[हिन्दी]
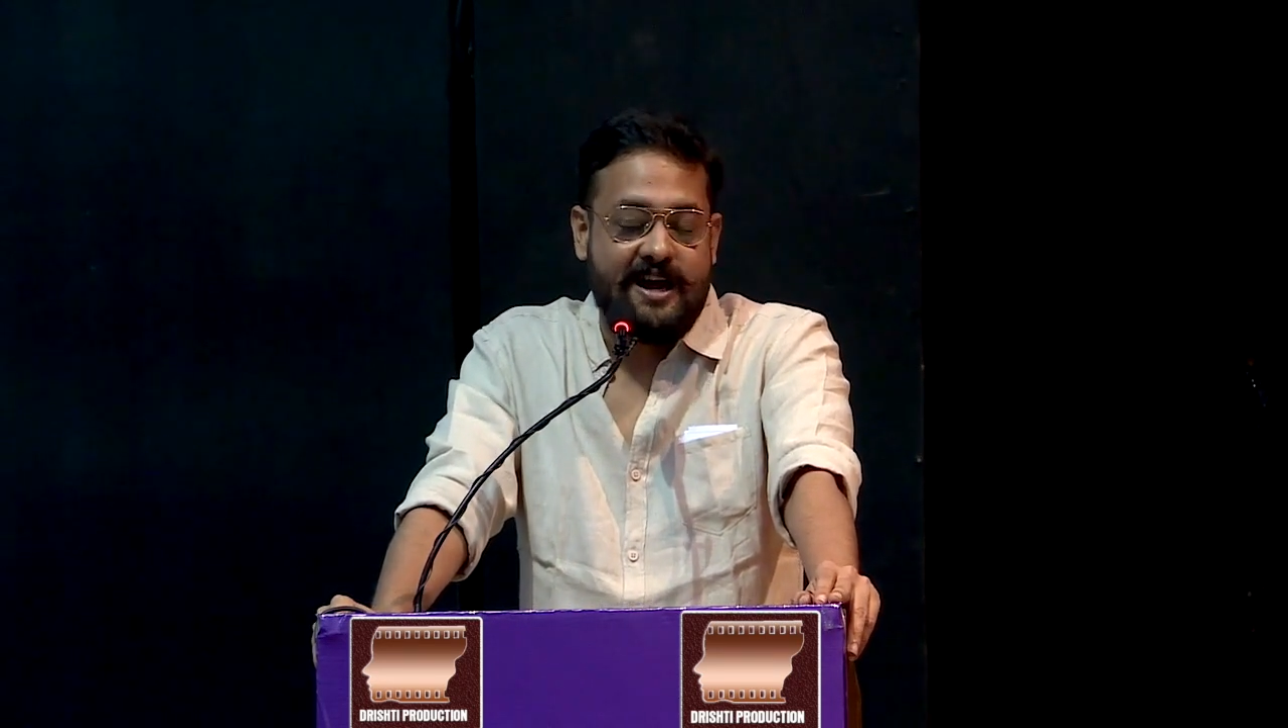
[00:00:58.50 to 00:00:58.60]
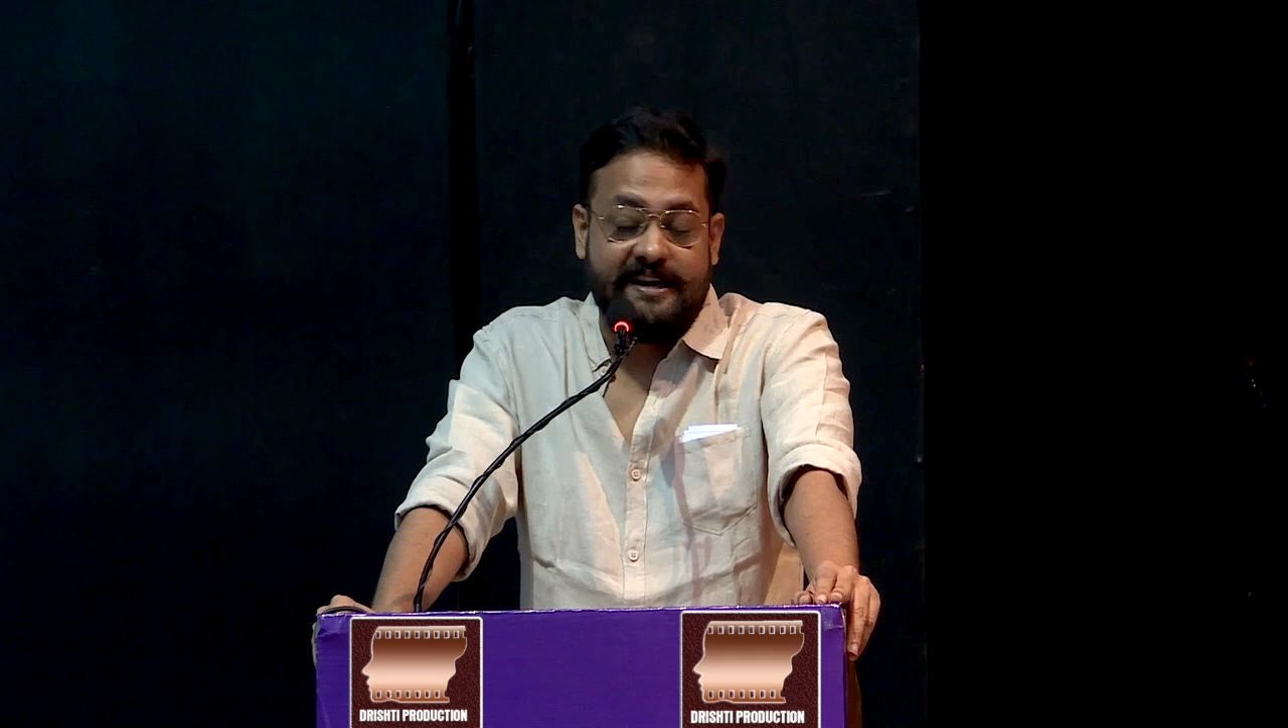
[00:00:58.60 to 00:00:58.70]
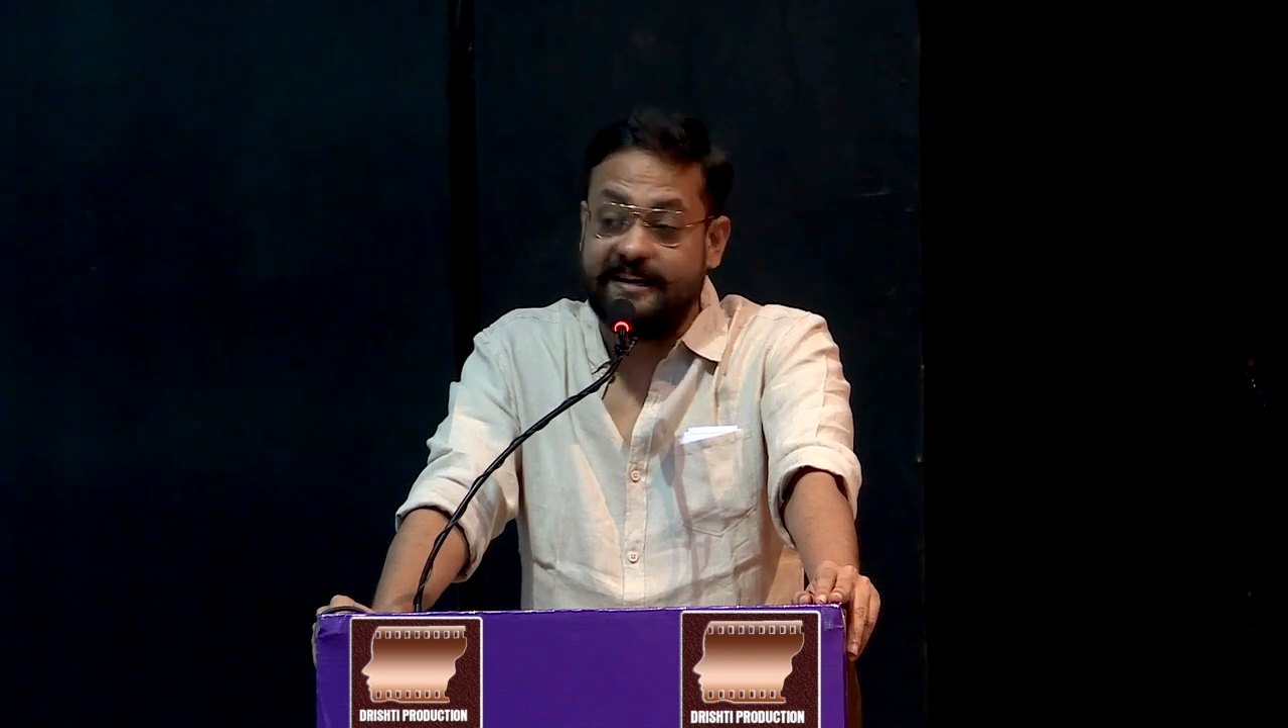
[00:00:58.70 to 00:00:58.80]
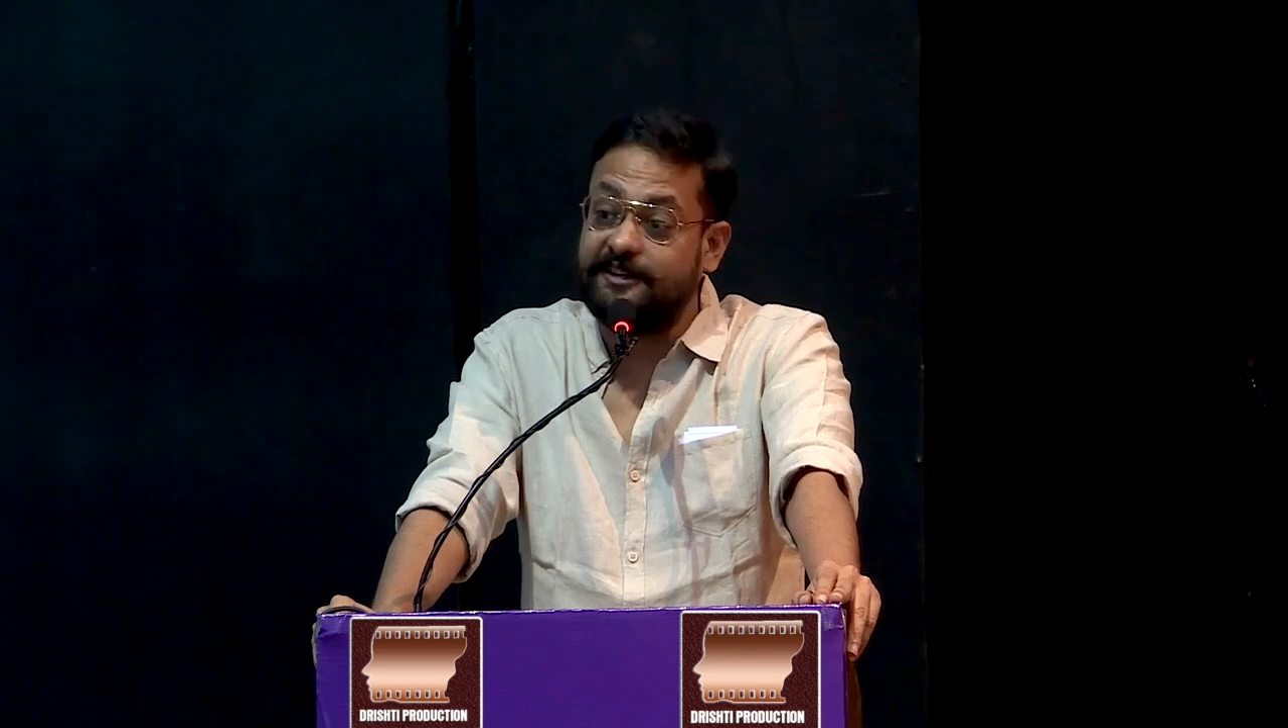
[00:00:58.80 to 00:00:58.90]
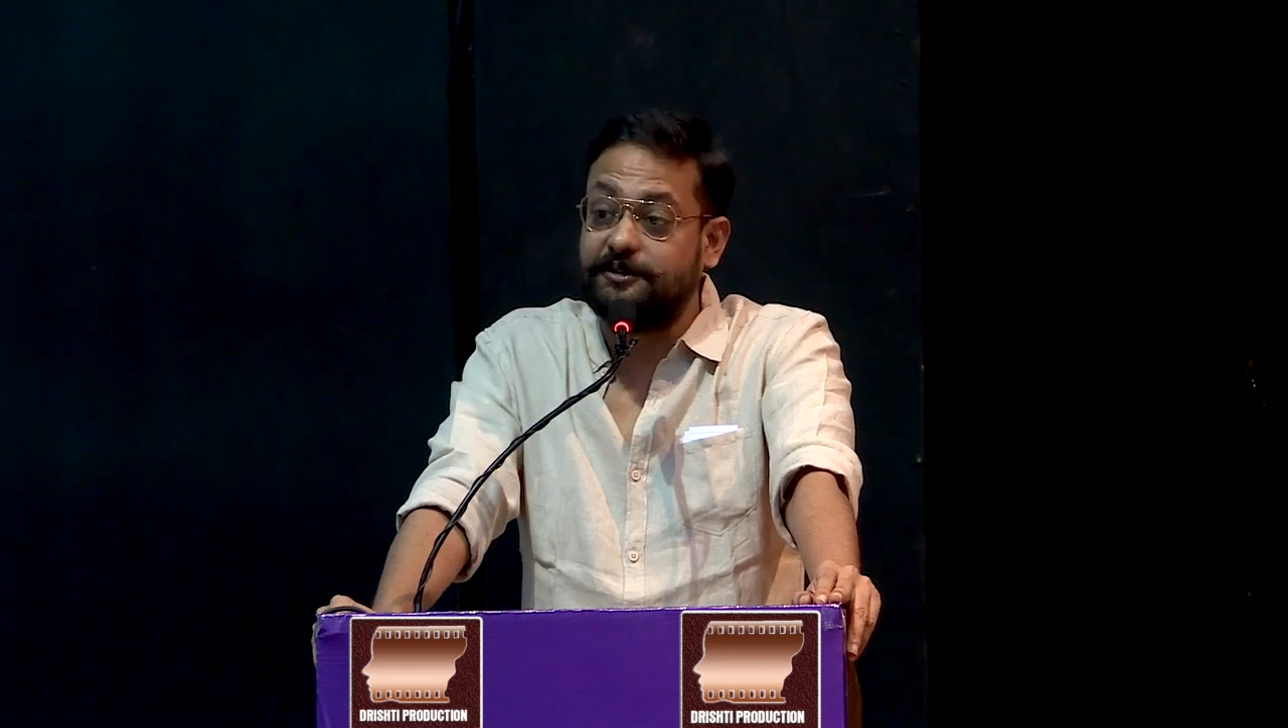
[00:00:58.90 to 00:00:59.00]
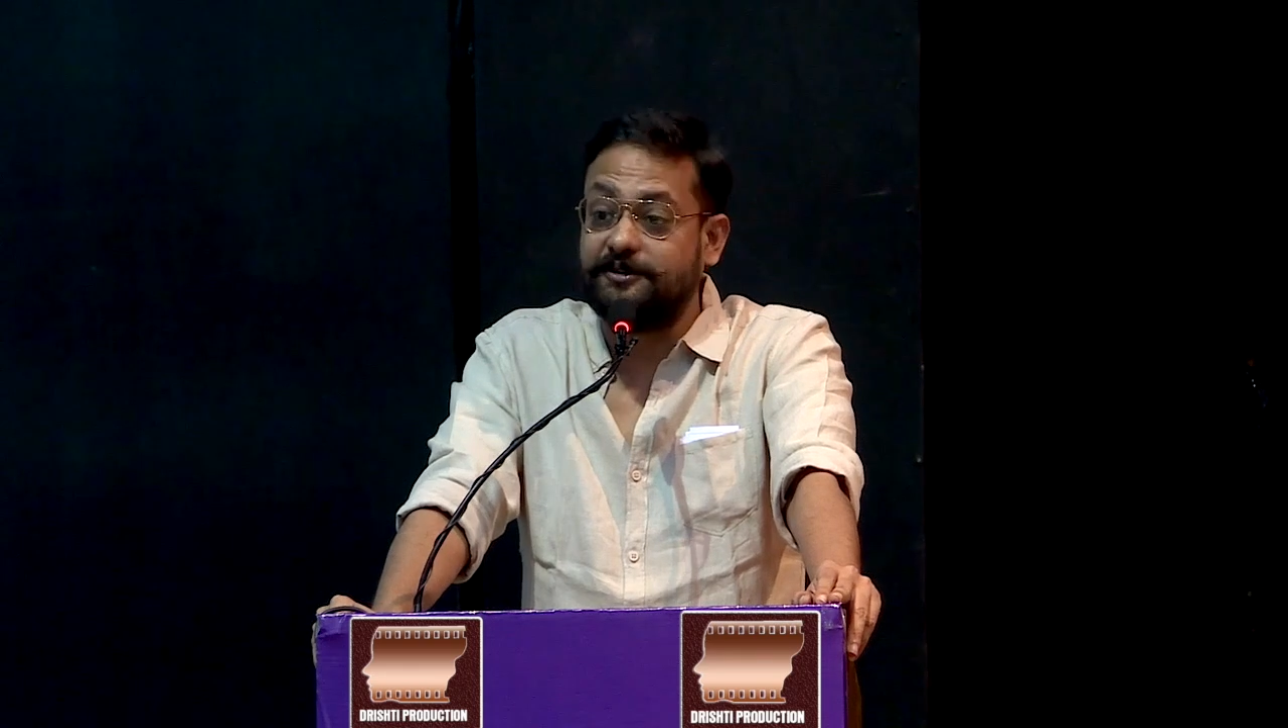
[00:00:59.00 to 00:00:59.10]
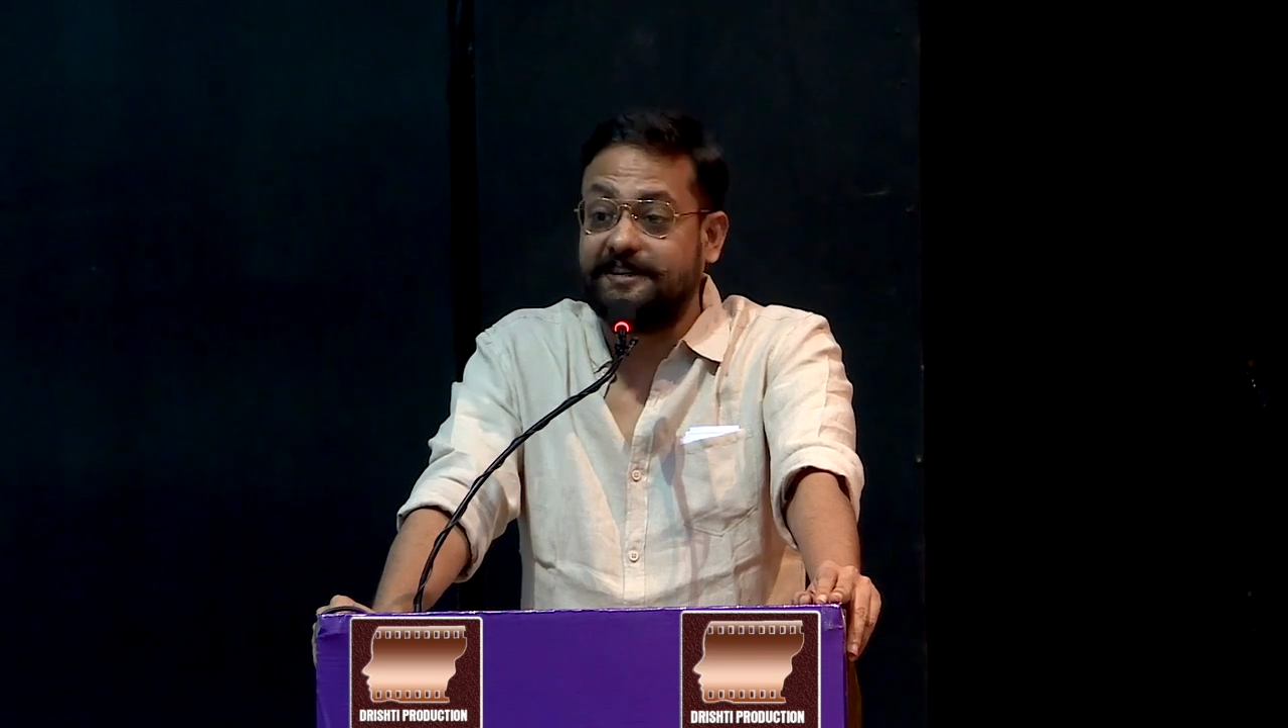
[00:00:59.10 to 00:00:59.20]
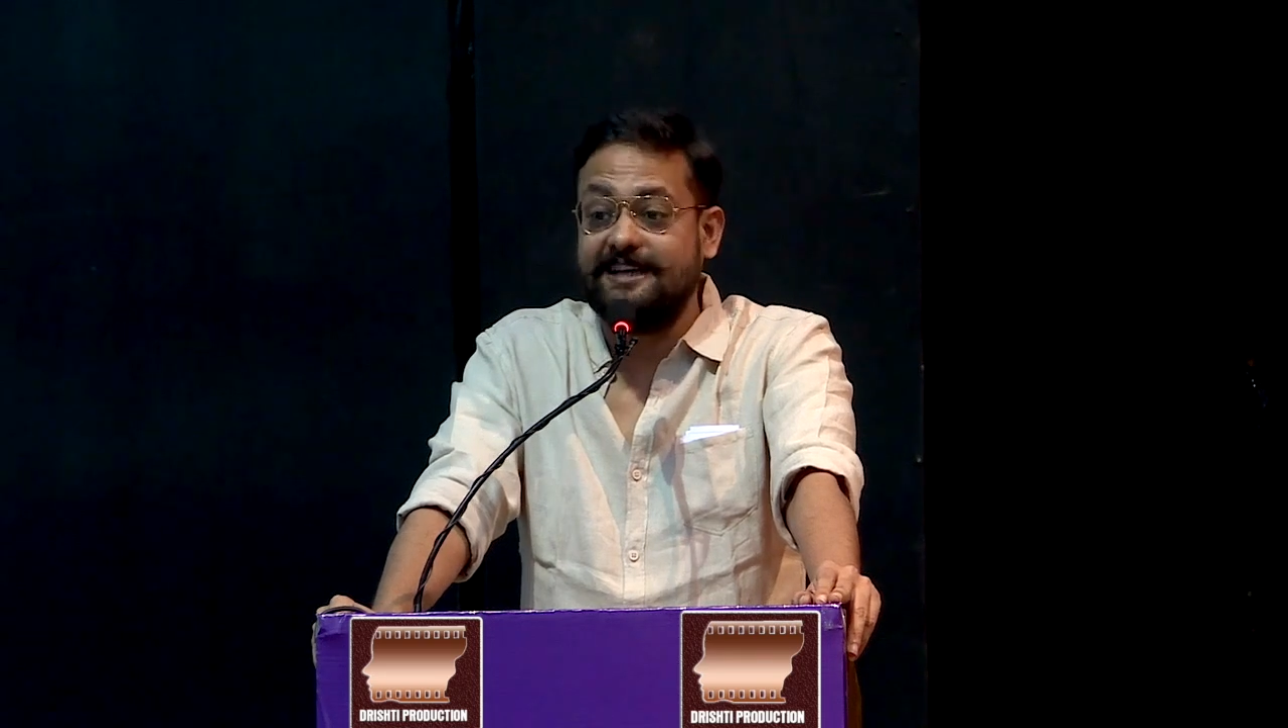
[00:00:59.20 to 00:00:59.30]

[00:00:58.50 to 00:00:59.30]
नींद टूटते